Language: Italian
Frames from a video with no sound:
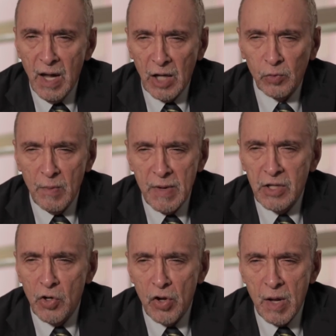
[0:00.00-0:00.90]

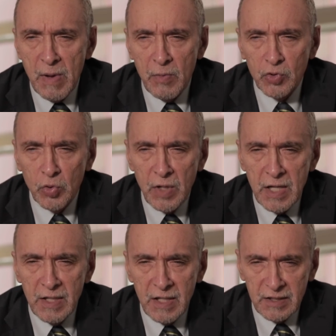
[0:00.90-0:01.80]
Attualmente noi abbiamo
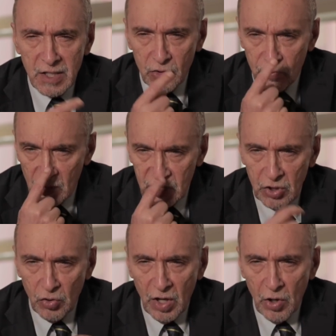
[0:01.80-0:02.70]
studenti che stanno
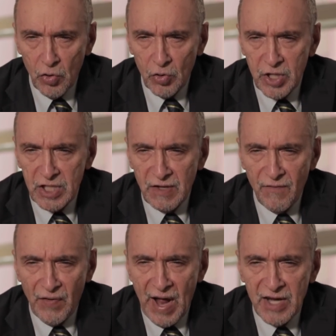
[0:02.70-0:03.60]
svolgendo la loro tesi
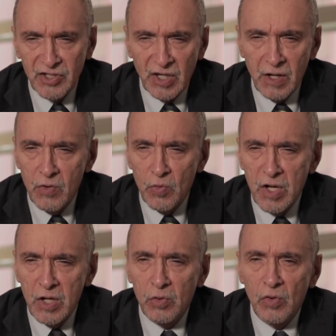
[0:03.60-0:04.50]
in Francia, Regno
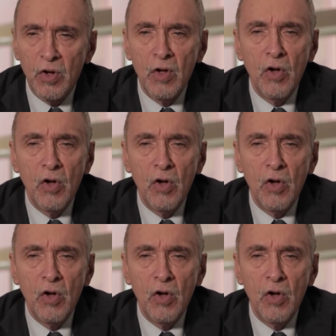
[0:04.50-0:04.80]
Unito,